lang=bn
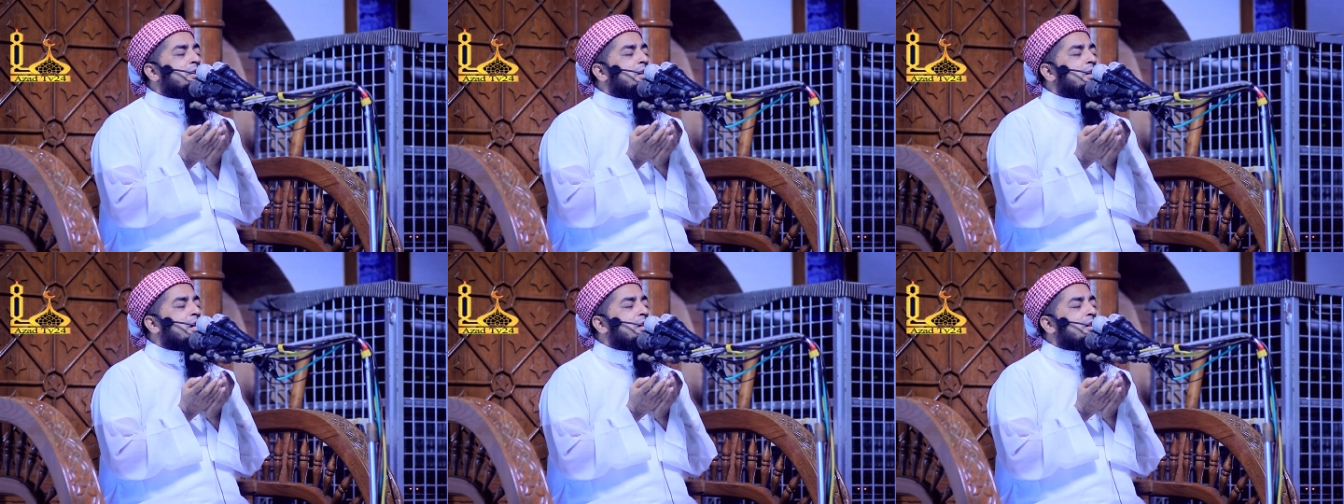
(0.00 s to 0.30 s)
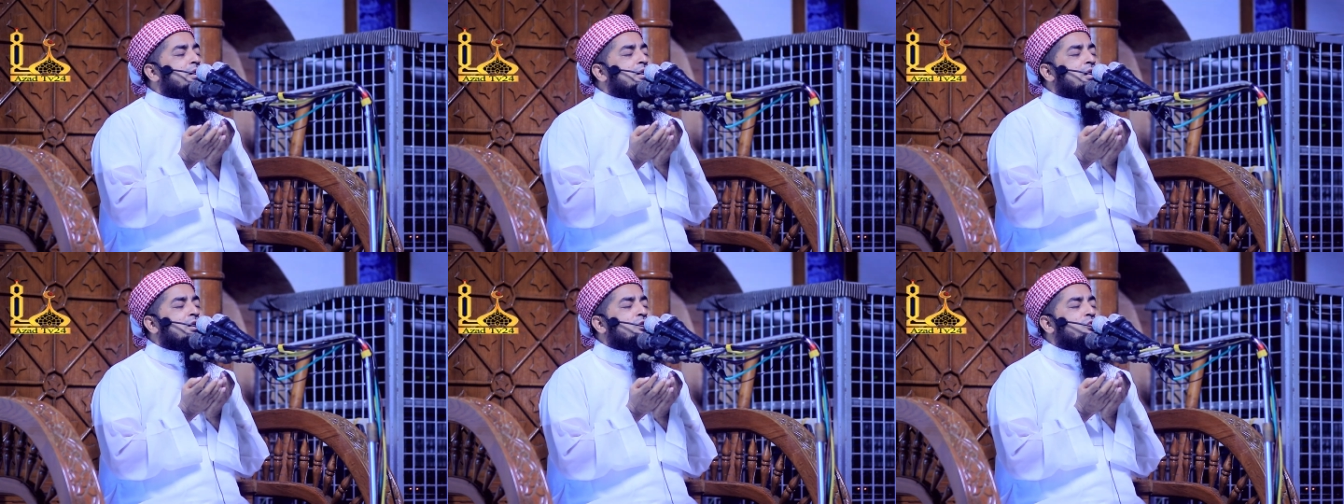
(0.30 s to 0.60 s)

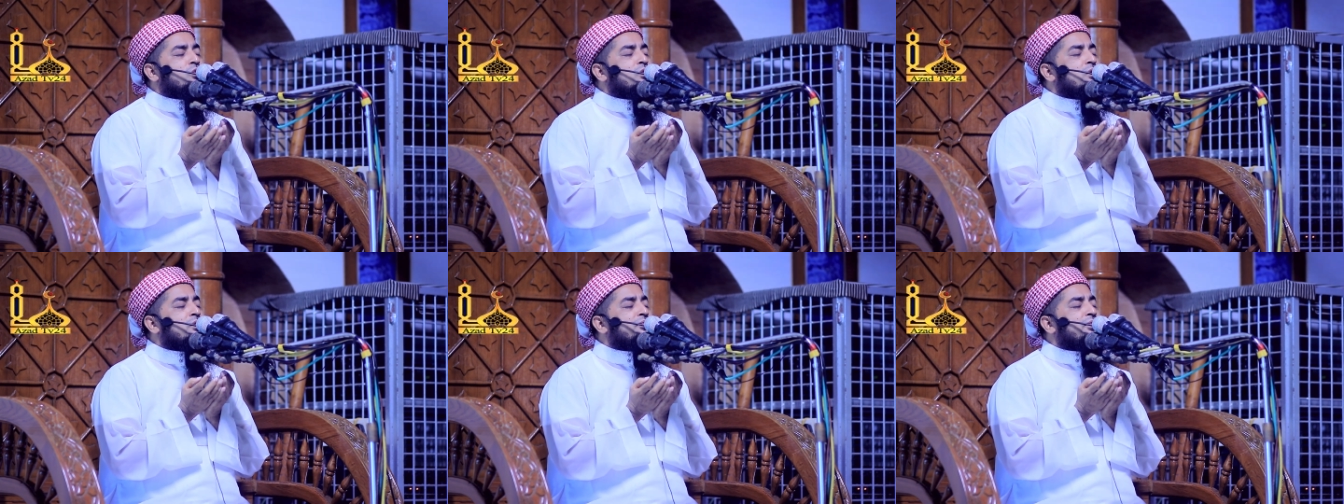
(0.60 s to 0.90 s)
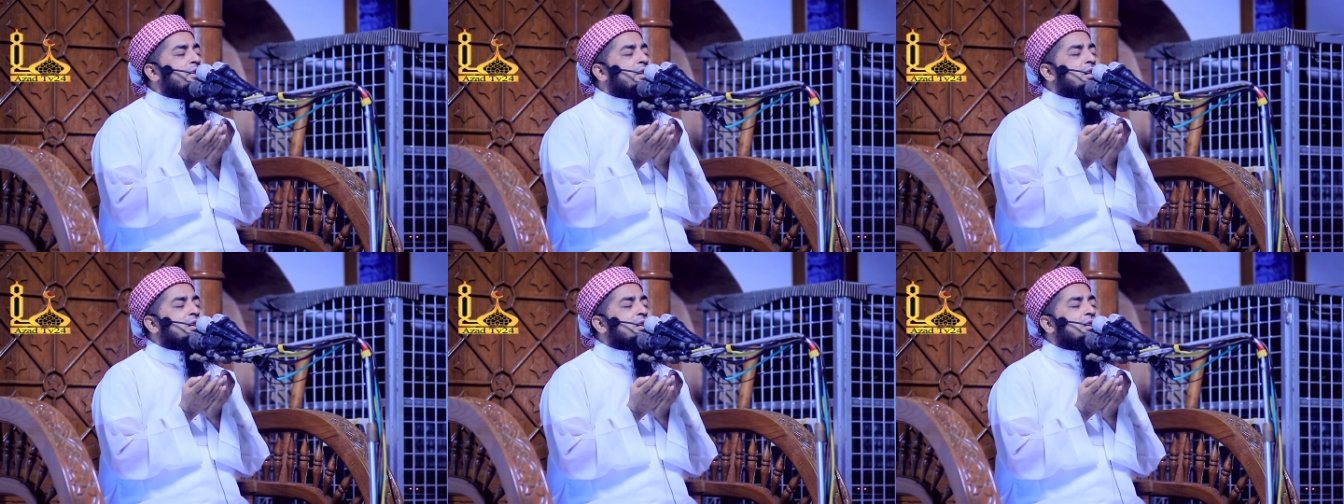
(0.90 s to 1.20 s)
জান্নাতুল
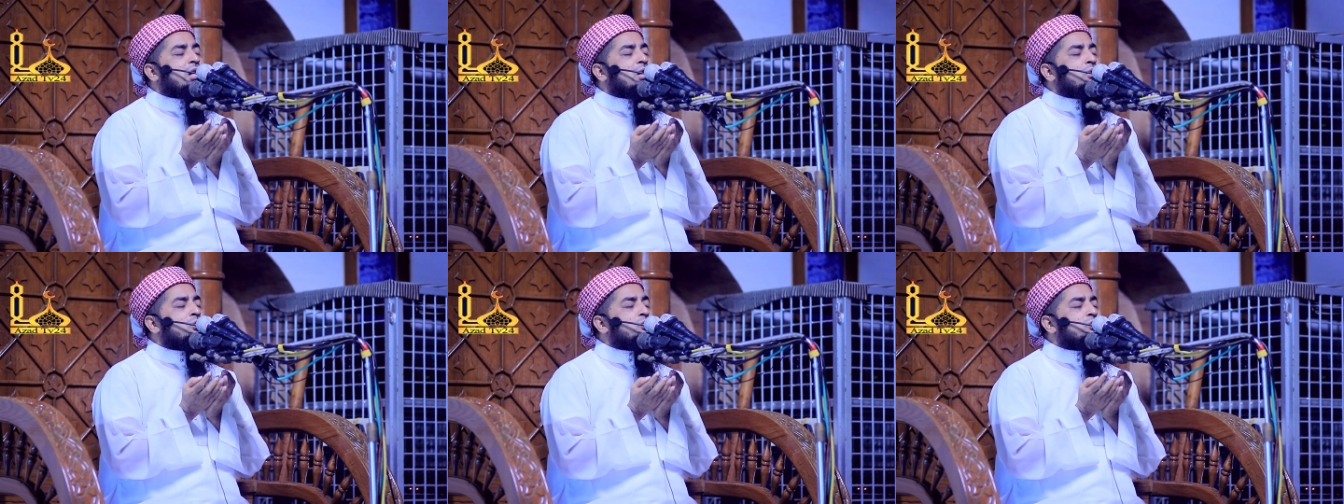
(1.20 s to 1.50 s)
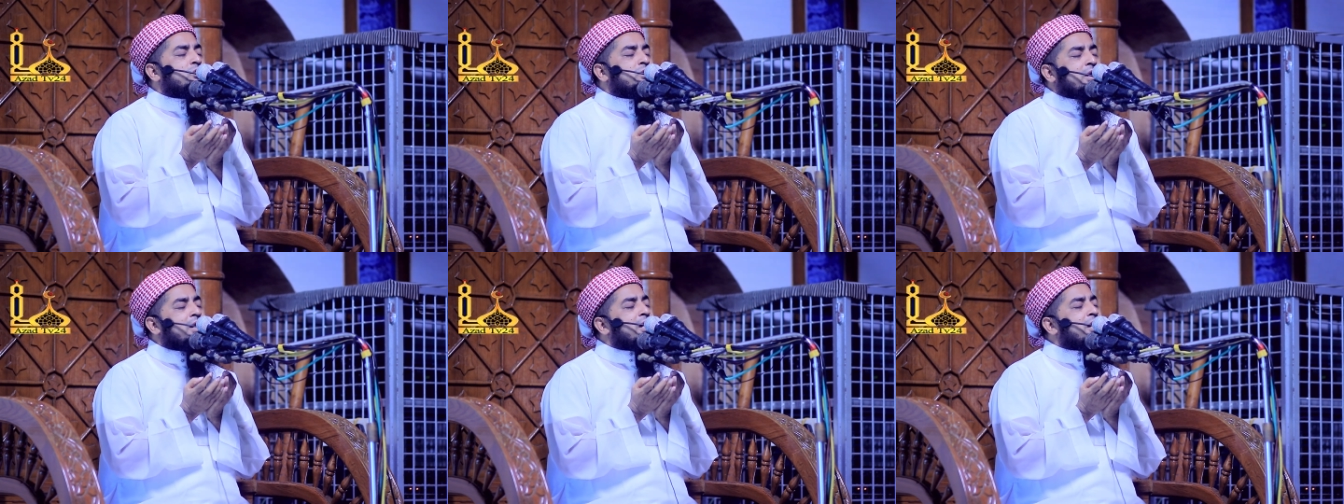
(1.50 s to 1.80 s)

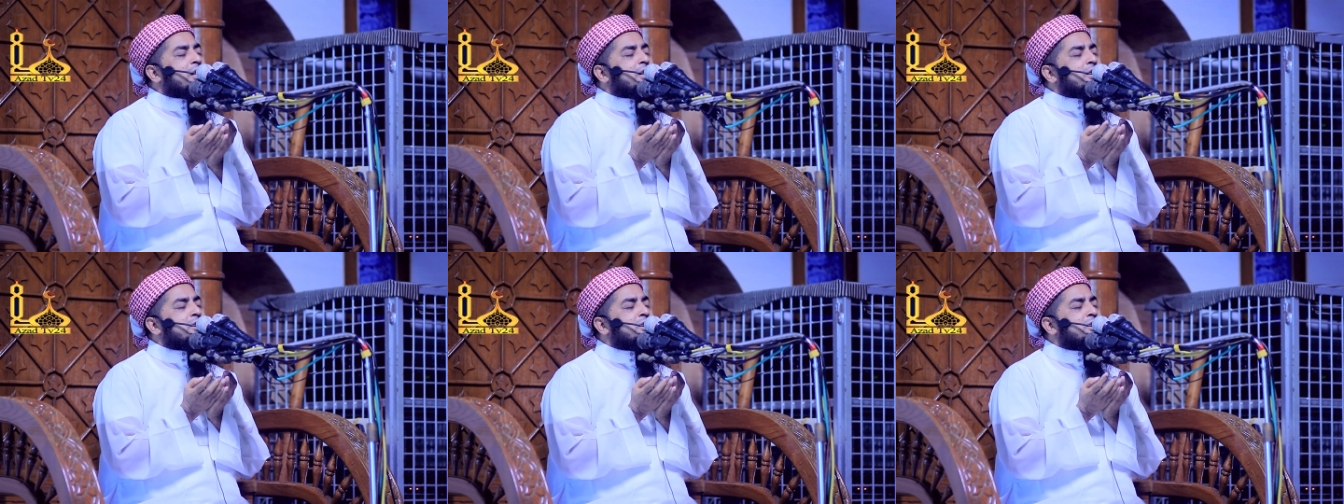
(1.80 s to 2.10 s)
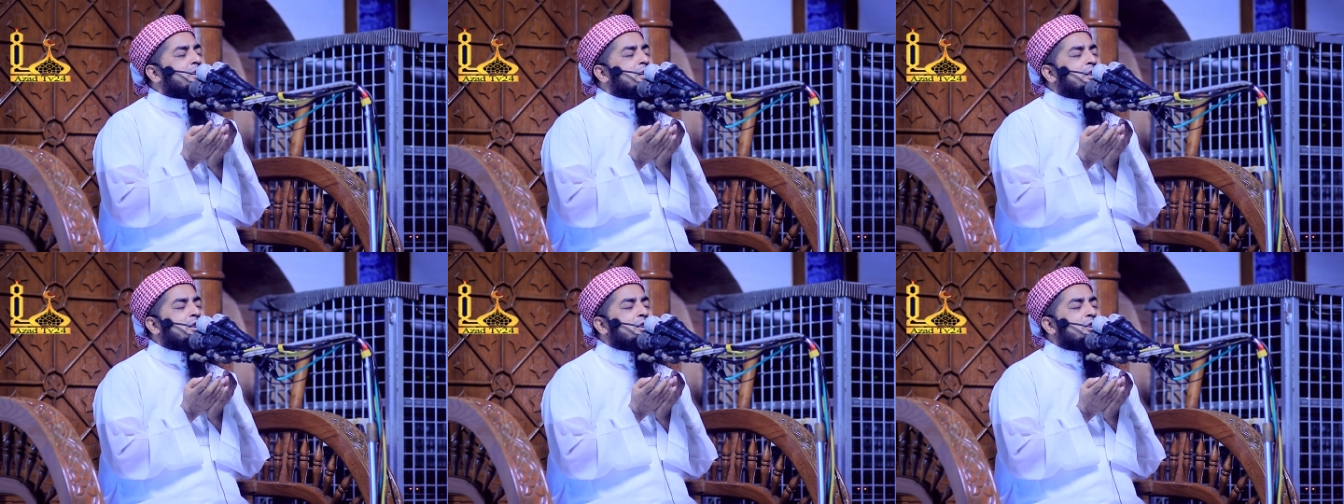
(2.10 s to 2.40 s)
ফেরদাউসের
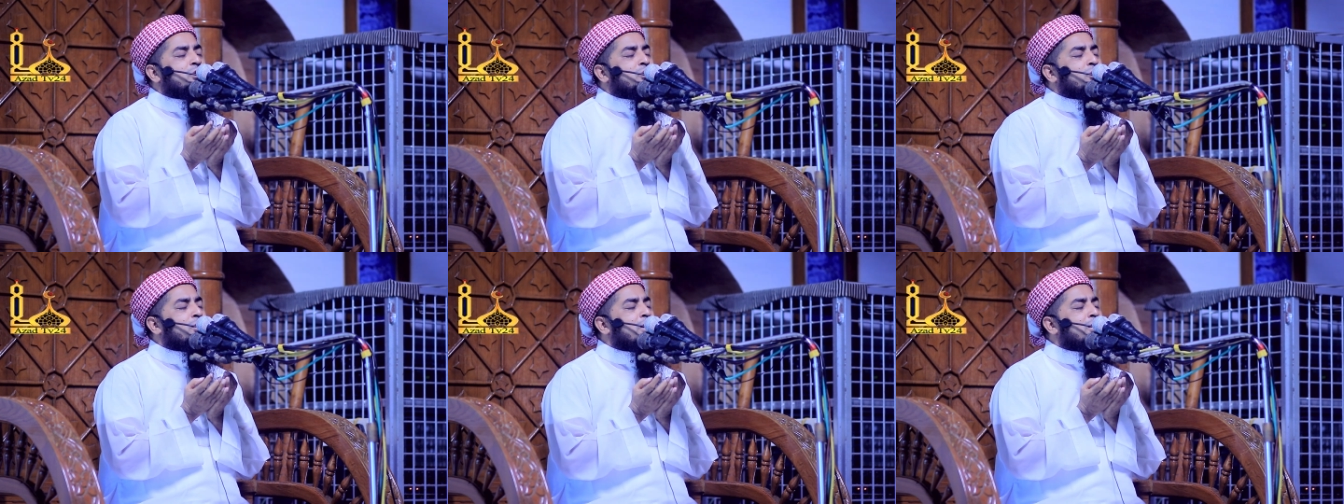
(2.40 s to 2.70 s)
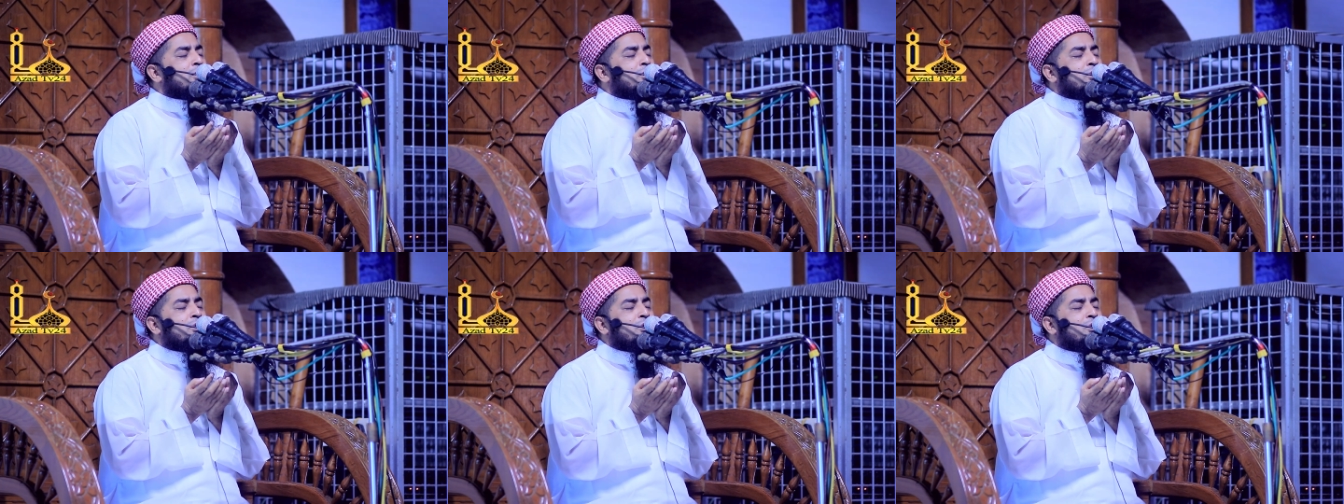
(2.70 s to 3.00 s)
সাথে
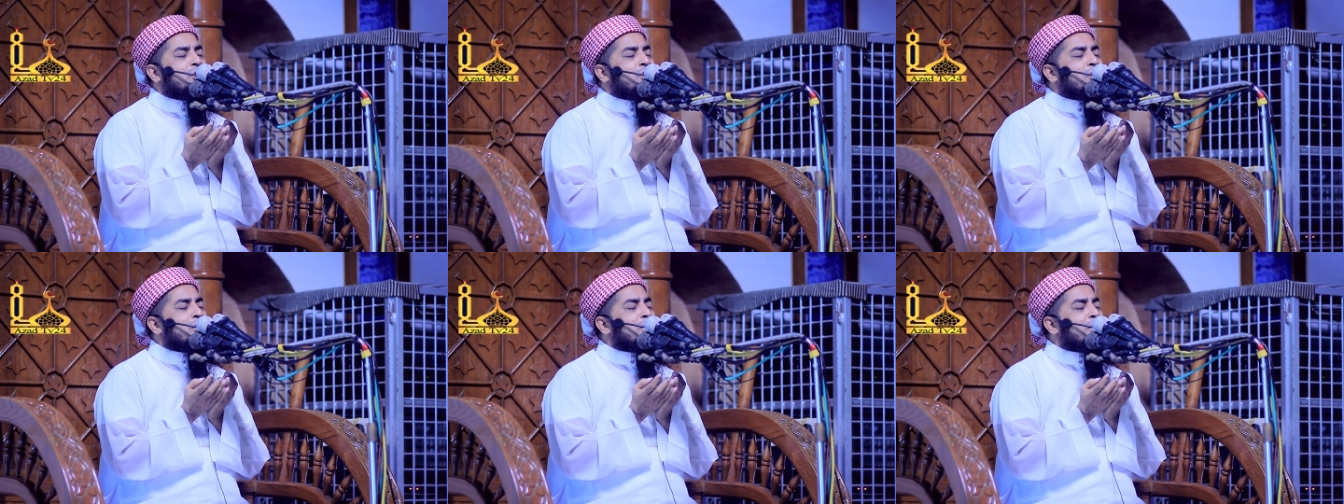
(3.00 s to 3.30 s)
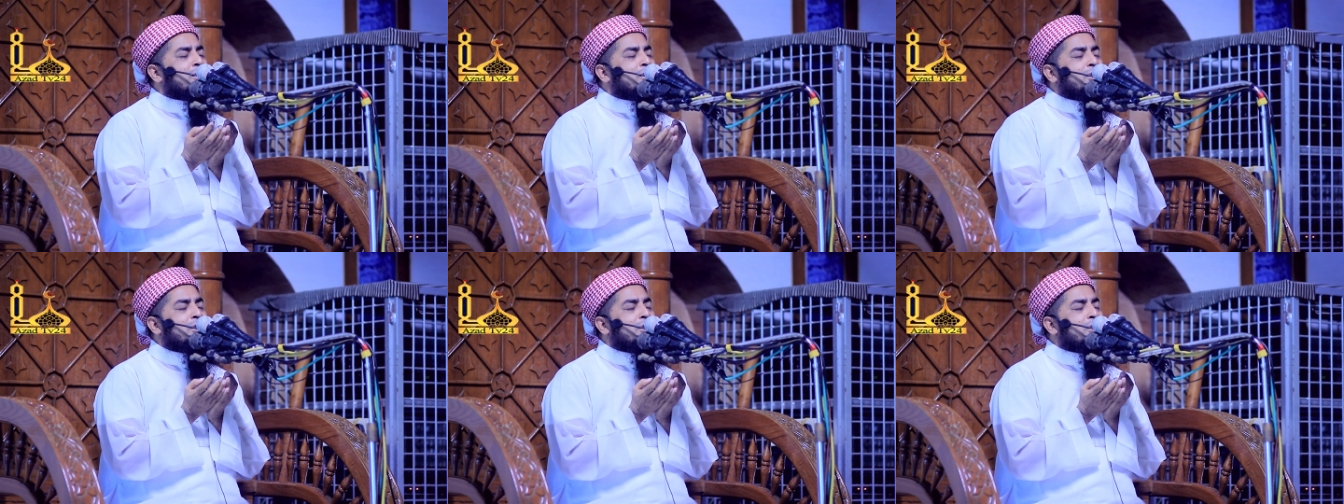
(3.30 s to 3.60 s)
যোগাযোগ
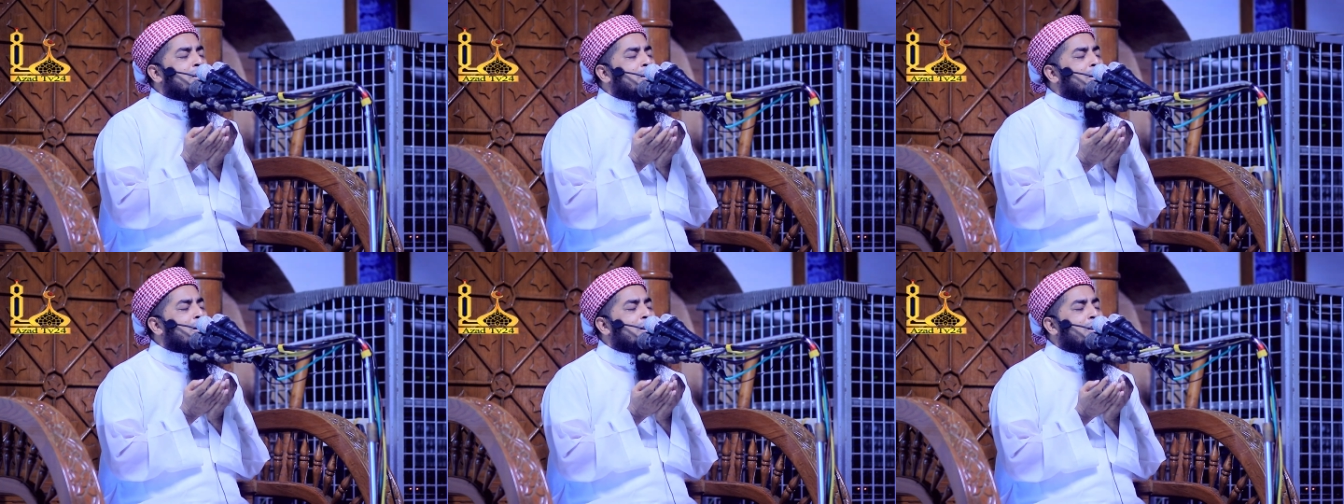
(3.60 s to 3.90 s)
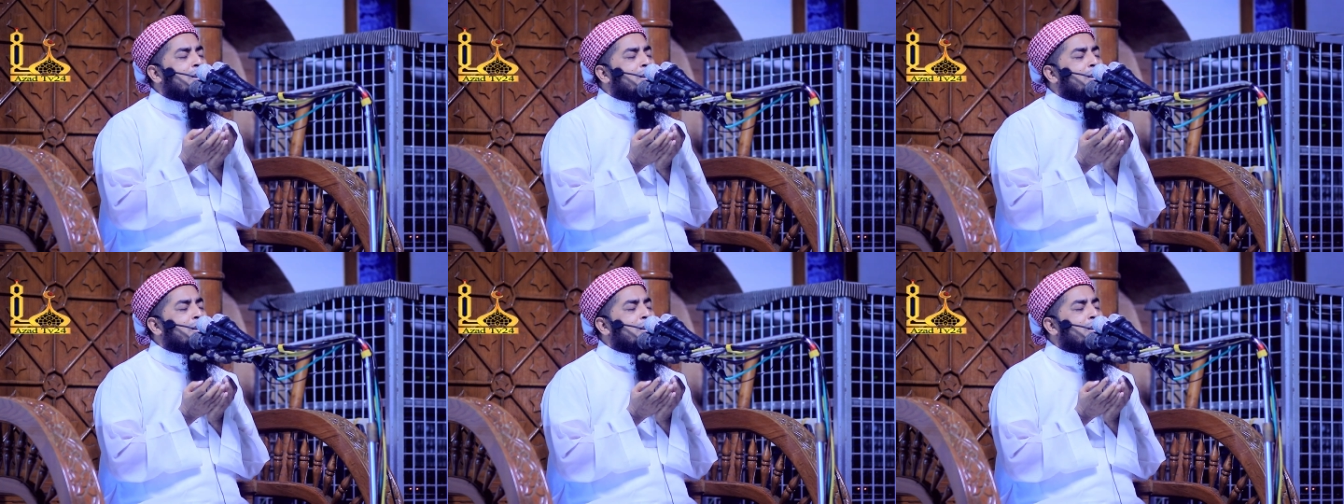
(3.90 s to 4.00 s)
করে দিও